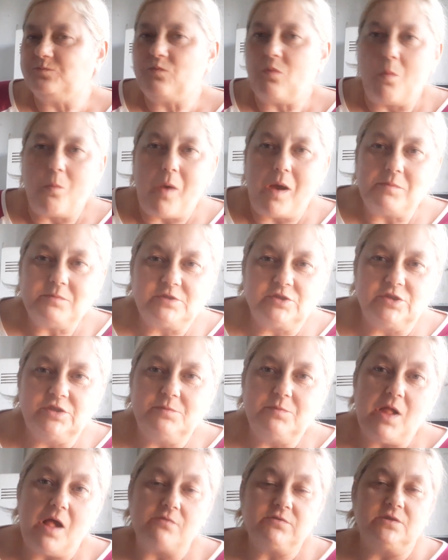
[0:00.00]
Мама
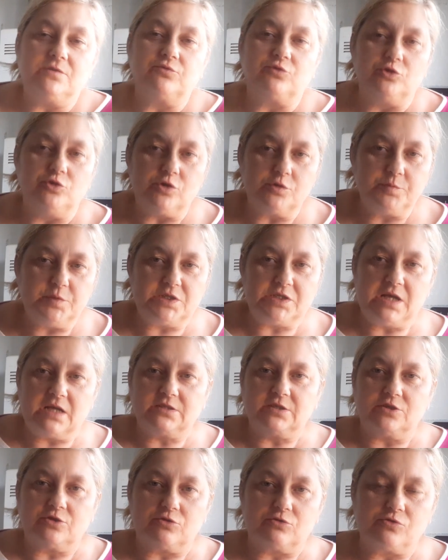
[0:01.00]
загребла в кулек
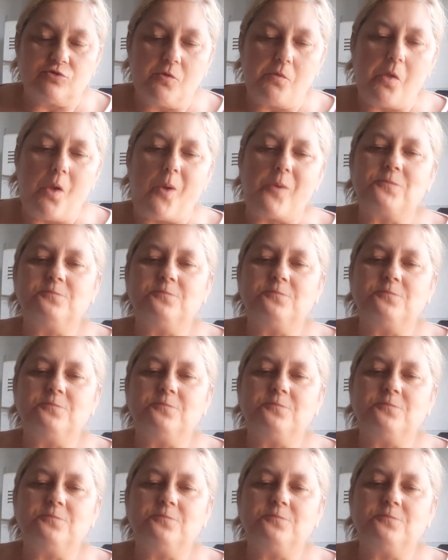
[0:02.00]
15 трусов.